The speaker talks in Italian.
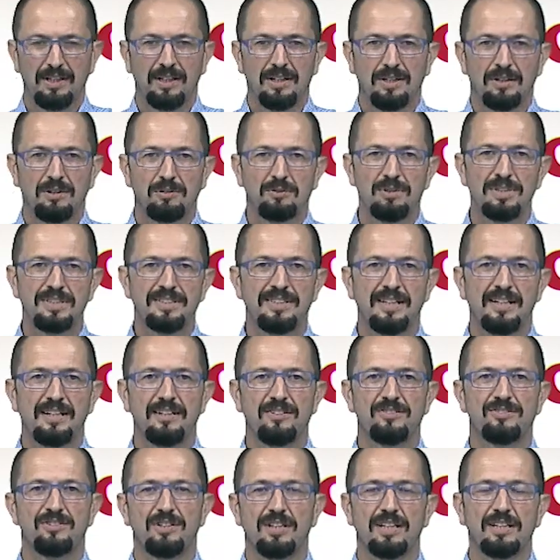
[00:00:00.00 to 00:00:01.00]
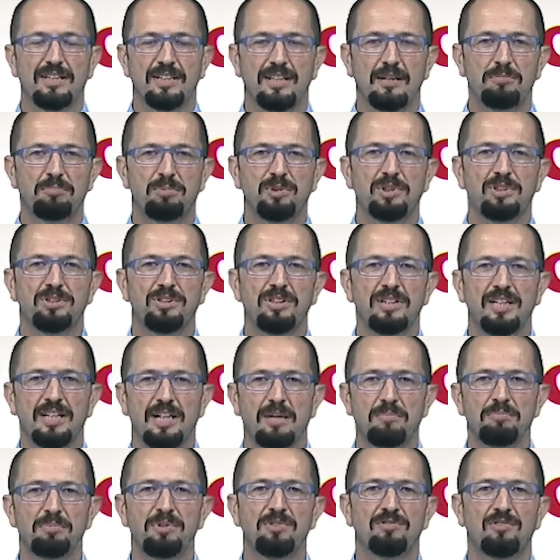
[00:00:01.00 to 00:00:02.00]
Questa leggenda poi
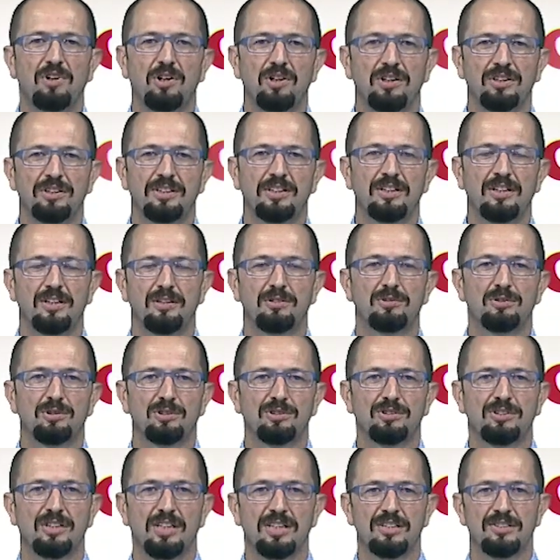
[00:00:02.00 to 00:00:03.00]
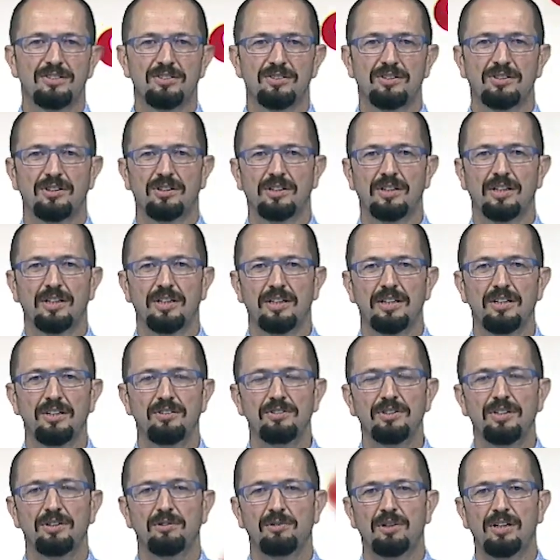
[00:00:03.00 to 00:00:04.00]
tornerà più volte nel corso della storia e
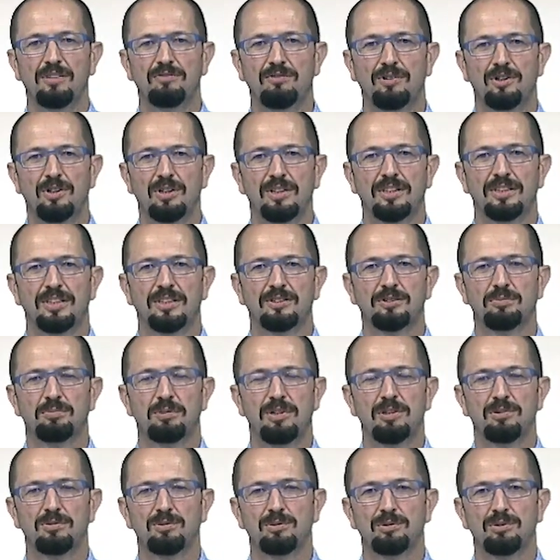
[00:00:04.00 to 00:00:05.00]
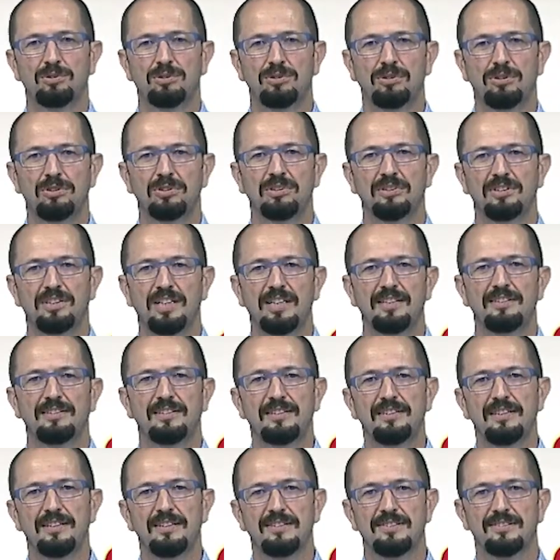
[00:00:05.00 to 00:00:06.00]
ogni qualvolta, soprattutto, dei
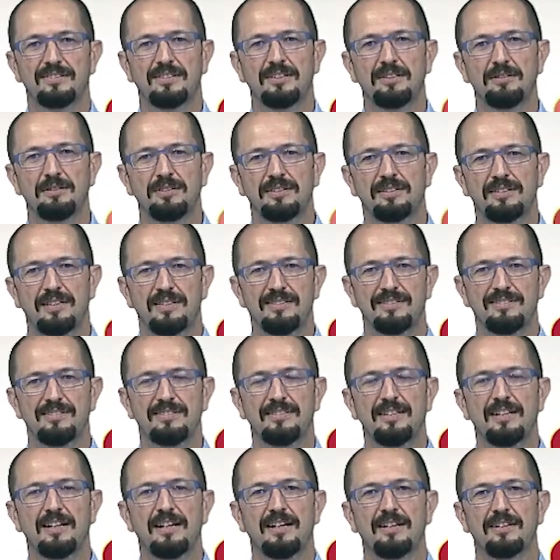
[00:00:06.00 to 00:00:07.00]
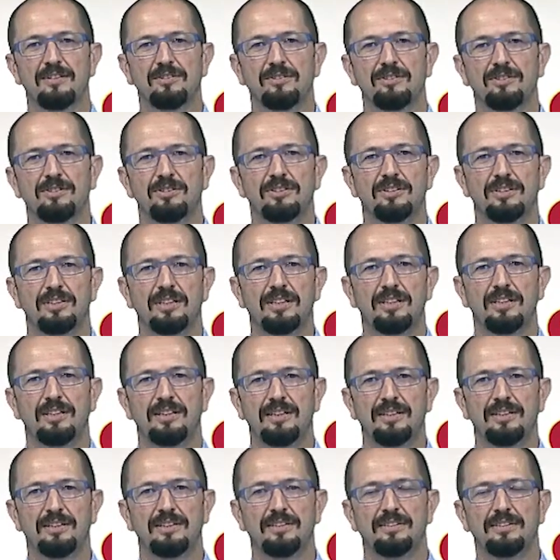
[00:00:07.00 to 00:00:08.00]
tedeschi transiteranno nel,
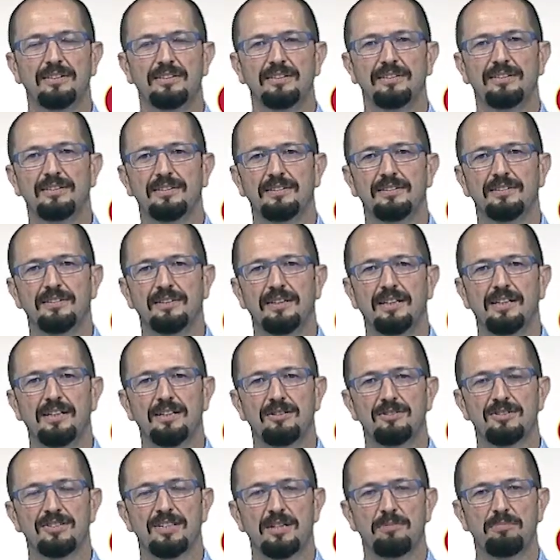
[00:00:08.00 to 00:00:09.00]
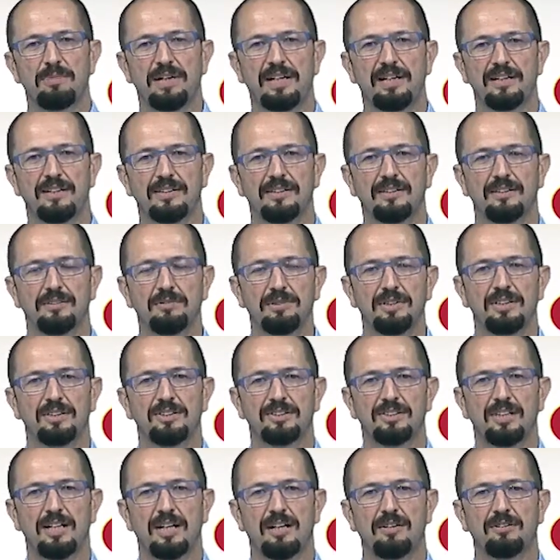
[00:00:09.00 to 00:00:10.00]
eh, dalle nostre parti. Quindi ci
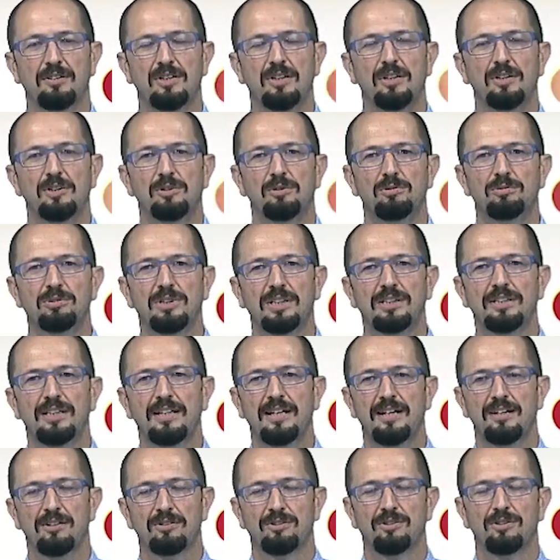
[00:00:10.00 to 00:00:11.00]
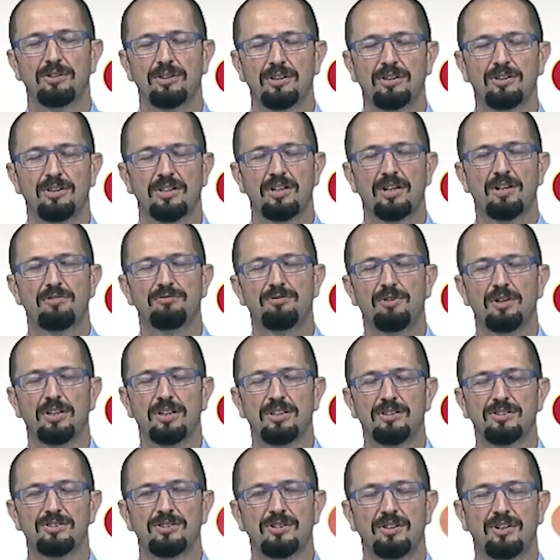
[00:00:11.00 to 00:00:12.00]
sarà un eterno ritornare fuori
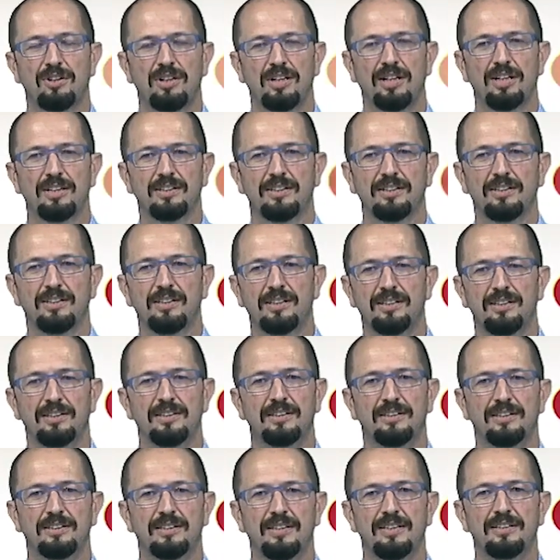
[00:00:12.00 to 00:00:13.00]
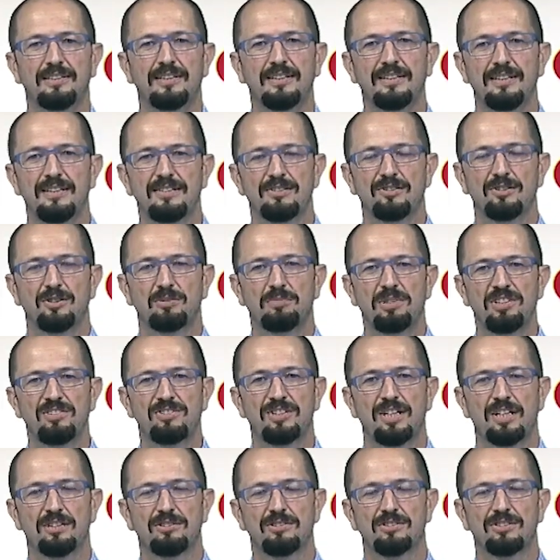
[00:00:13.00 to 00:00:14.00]
di storia del, del tedesco
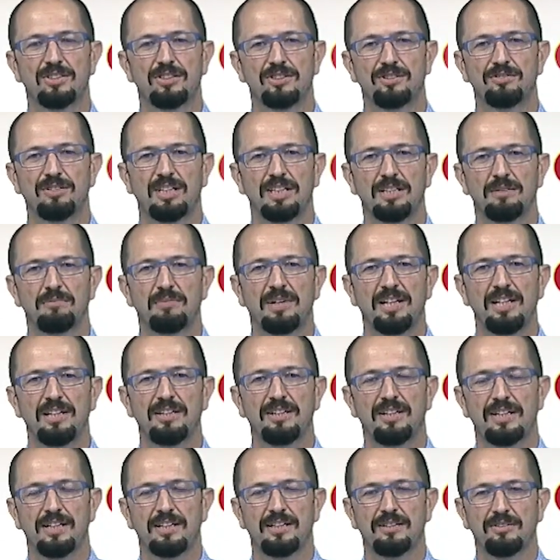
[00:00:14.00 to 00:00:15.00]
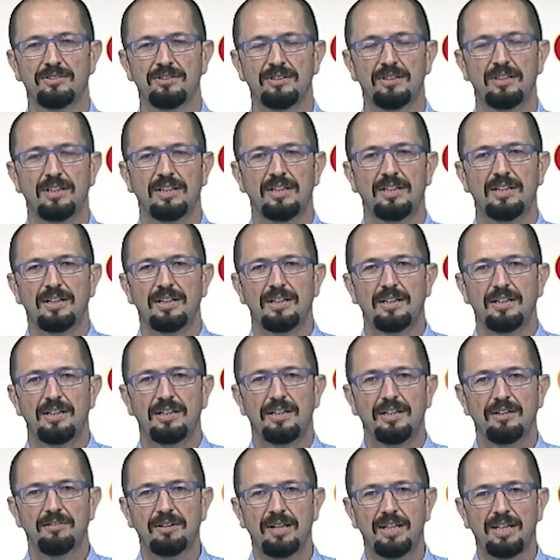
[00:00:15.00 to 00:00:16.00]
mangiato a San Giovanni Marignano.
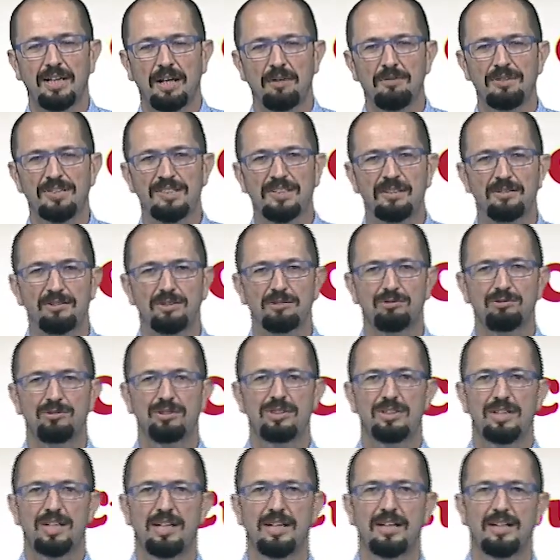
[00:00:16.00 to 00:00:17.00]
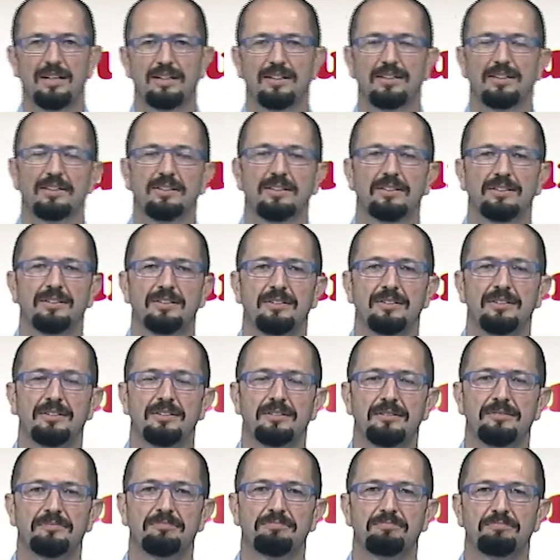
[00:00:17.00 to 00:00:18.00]
E guardate che questa cosa succederà
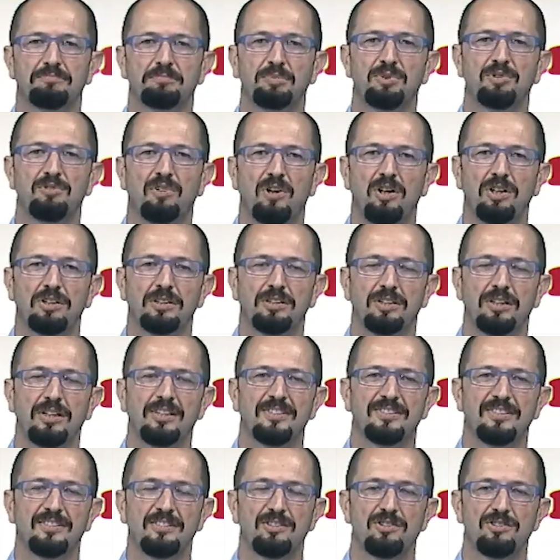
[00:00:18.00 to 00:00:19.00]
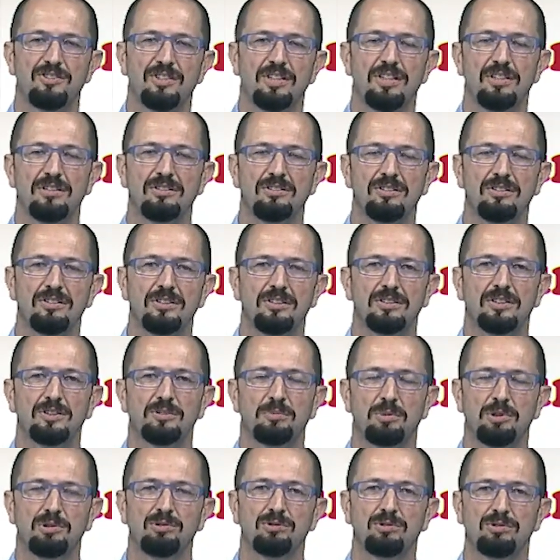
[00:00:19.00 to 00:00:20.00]
eh, più volte nel Settecento e
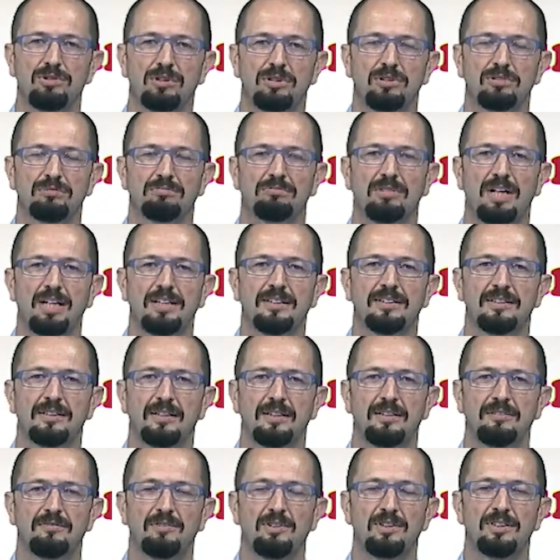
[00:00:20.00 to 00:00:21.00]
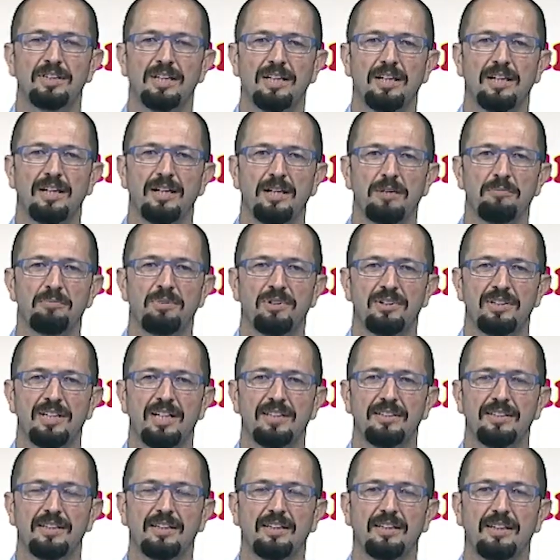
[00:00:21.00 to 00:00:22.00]
soprattutto un'altra volta è
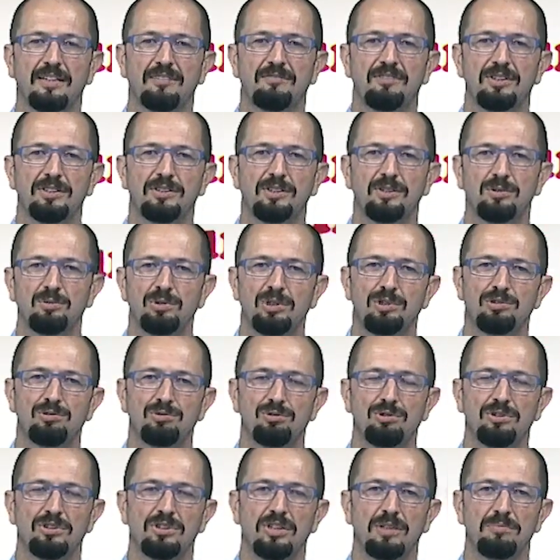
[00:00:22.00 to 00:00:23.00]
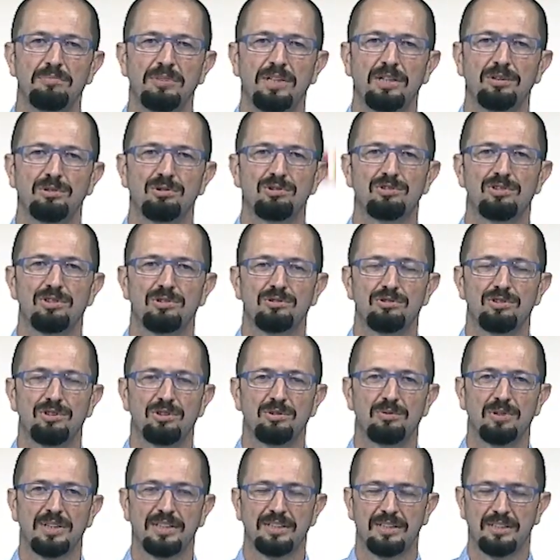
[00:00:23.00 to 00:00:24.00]
riportata il 22 giugno del
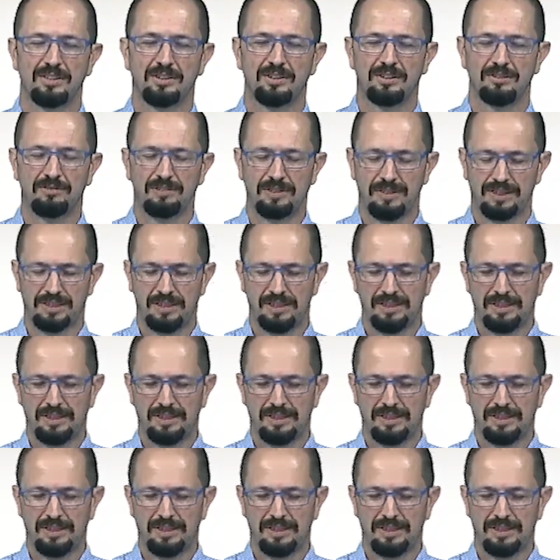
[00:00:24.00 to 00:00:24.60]
1859.